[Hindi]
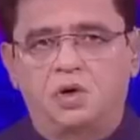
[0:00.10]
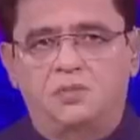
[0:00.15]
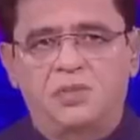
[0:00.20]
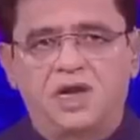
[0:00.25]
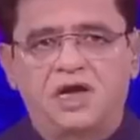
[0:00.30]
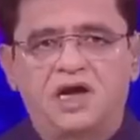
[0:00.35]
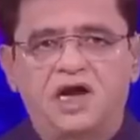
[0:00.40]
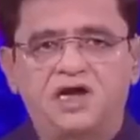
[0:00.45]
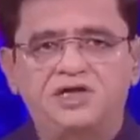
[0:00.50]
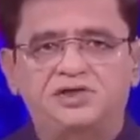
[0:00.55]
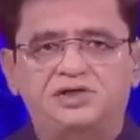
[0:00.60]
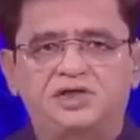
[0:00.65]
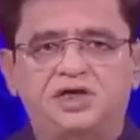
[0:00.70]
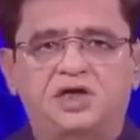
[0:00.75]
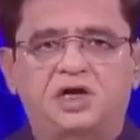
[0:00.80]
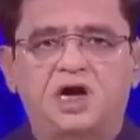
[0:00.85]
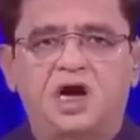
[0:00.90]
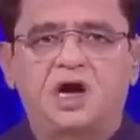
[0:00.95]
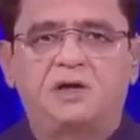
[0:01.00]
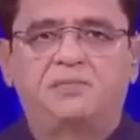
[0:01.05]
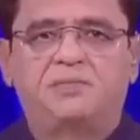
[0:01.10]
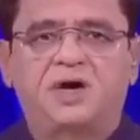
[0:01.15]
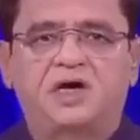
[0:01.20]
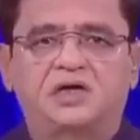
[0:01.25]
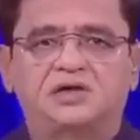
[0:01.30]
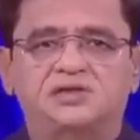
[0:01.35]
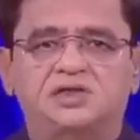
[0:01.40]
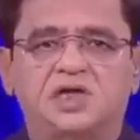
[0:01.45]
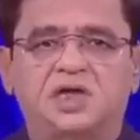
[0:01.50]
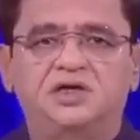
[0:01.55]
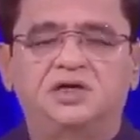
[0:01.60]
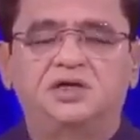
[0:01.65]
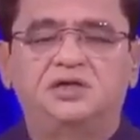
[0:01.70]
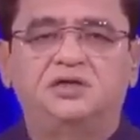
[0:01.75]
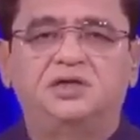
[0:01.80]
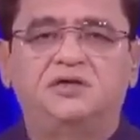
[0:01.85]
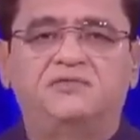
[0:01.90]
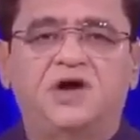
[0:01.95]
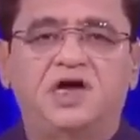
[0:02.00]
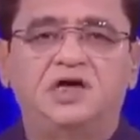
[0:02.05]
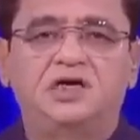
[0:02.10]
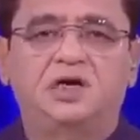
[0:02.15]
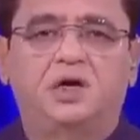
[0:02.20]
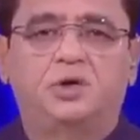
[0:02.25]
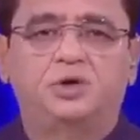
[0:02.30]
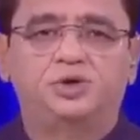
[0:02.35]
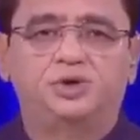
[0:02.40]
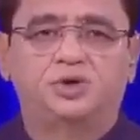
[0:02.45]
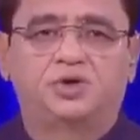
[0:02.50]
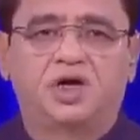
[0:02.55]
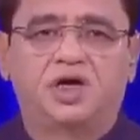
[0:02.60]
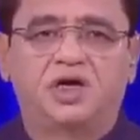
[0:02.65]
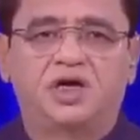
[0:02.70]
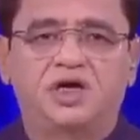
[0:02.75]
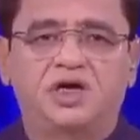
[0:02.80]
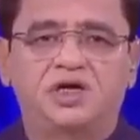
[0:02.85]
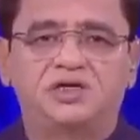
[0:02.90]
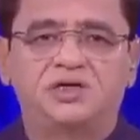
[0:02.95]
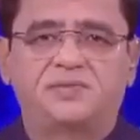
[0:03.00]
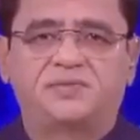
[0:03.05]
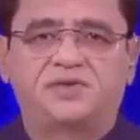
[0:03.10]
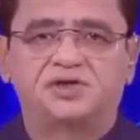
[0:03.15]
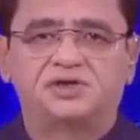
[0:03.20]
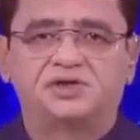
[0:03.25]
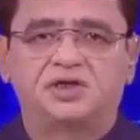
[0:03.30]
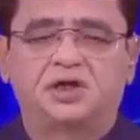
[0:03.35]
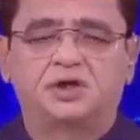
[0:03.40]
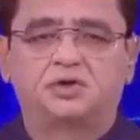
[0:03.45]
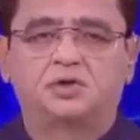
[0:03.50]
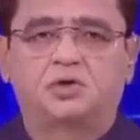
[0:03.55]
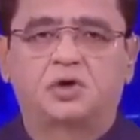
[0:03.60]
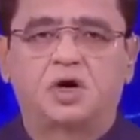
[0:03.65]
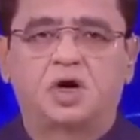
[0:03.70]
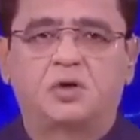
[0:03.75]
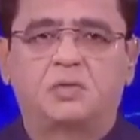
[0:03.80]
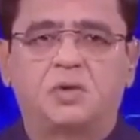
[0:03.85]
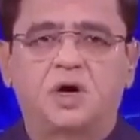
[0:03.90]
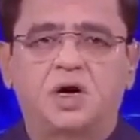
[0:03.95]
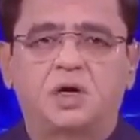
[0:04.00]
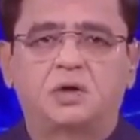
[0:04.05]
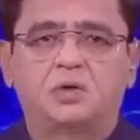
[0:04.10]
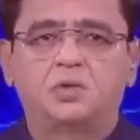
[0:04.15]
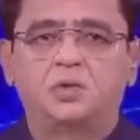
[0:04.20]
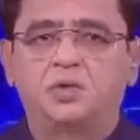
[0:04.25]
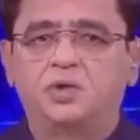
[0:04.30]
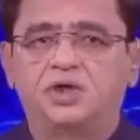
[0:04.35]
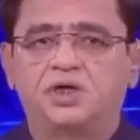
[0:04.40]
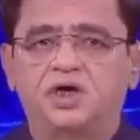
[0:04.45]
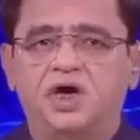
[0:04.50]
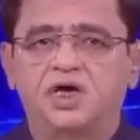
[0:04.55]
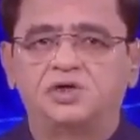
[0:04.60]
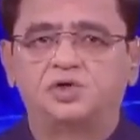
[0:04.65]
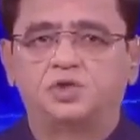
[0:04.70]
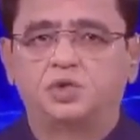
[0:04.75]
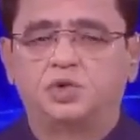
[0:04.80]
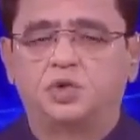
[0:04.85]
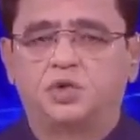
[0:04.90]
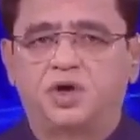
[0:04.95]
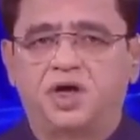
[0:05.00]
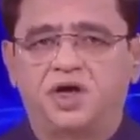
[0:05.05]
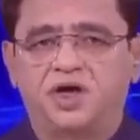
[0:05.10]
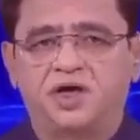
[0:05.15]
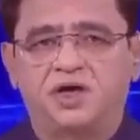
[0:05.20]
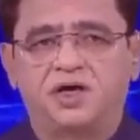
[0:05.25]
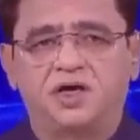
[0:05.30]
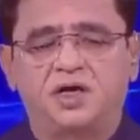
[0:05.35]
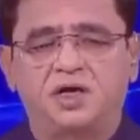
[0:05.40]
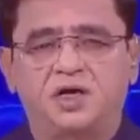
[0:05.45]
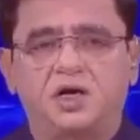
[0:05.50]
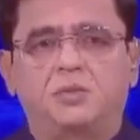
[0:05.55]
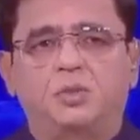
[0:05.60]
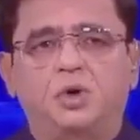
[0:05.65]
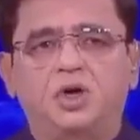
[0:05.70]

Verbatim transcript: महंगाई से एक आम पाकिस्तानी दिवालिया हो चुका है जबकि सर तो कारोबार खून के आंसू रो रहे हैं